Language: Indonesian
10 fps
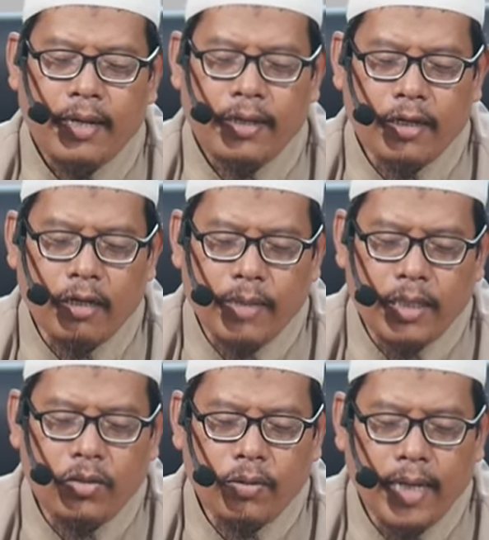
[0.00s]
Nomor
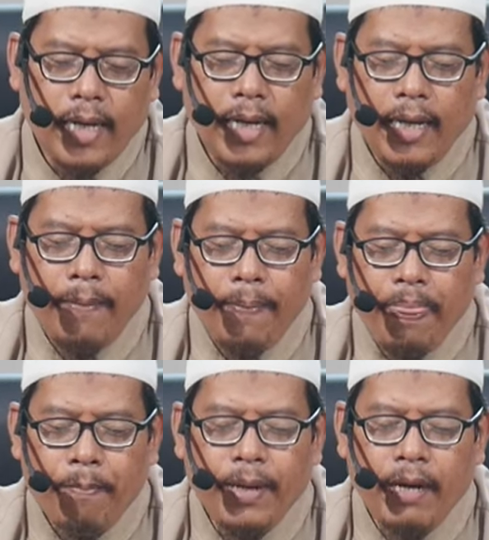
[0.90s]
dua,
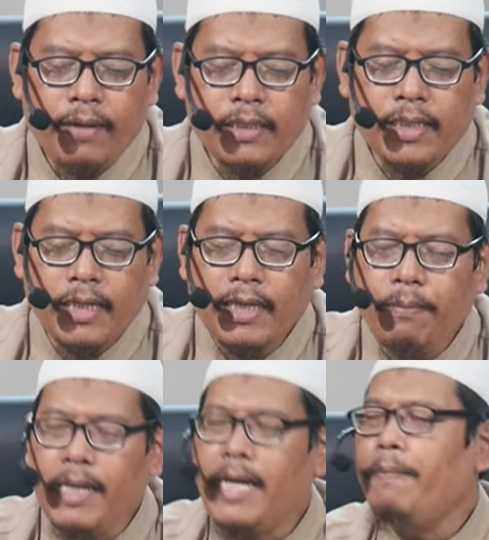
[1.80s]
bahwasanya
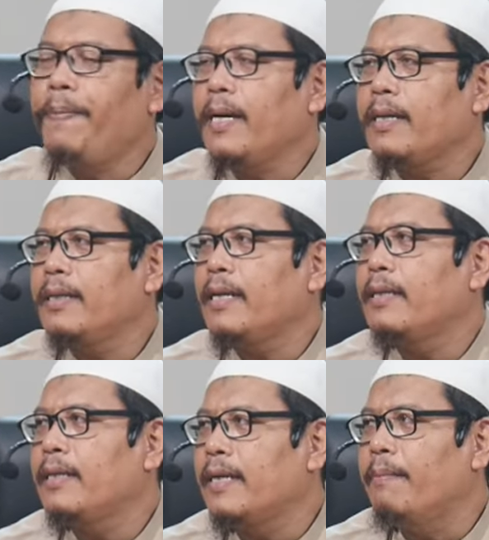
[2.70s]
mengapa kita
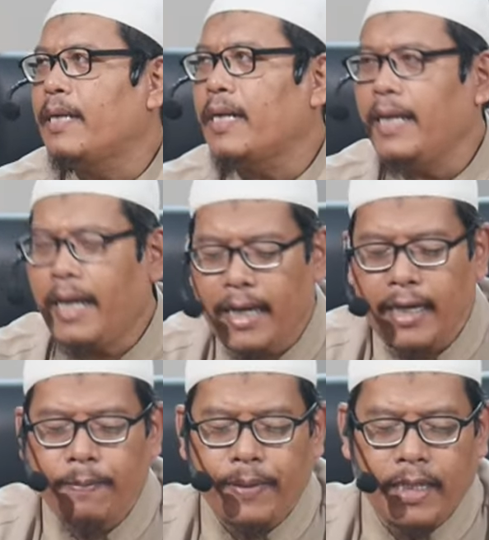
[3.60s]
tidak
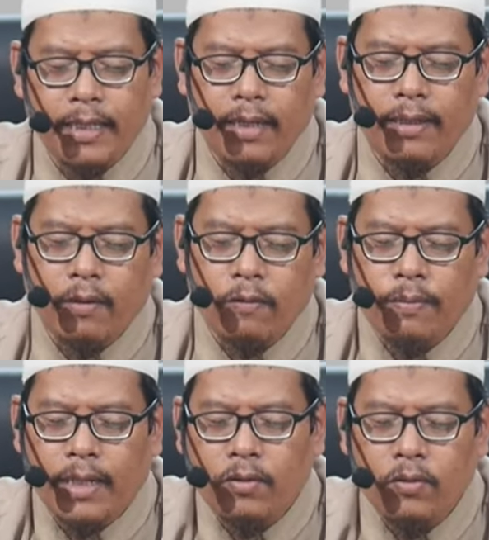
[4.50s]
merayakan perayaan tahun
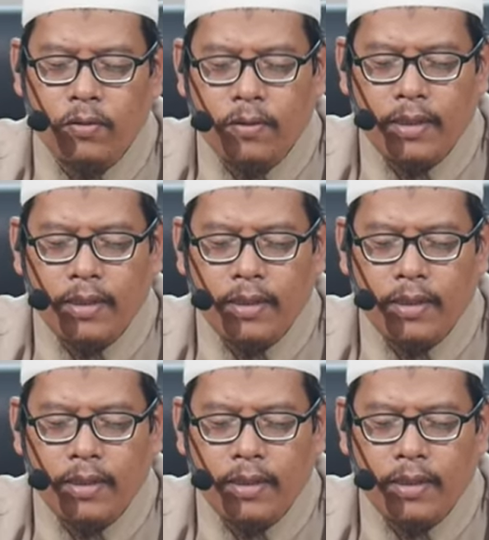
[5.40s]
baru?